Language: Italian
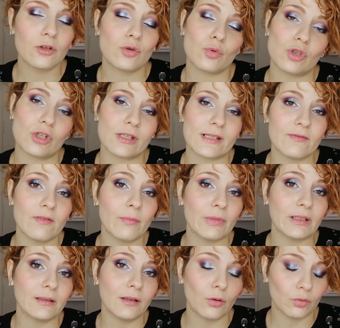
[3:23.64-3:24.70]

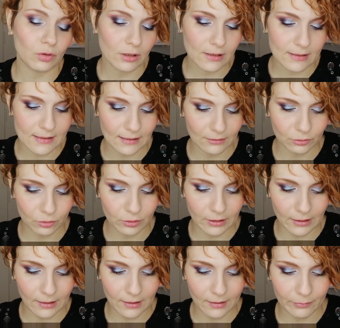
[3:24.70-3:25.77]
Successivamente ho utilizzato
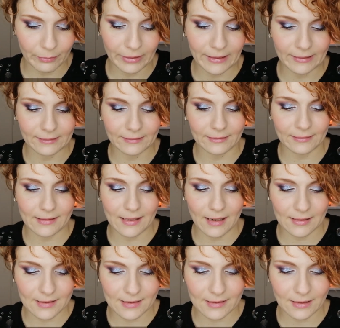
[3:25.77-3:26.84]
la palette di
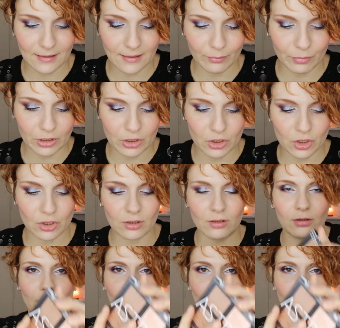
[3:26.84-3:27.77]
Astra, la Peach